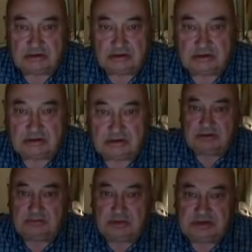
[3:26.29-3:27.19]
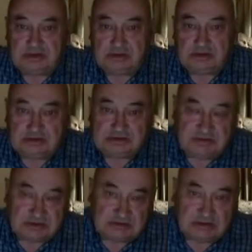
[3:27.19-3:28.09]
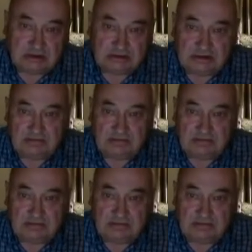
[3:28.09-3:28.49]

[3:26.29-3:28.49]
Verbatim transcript: Вот. Просто никто не связывает короткий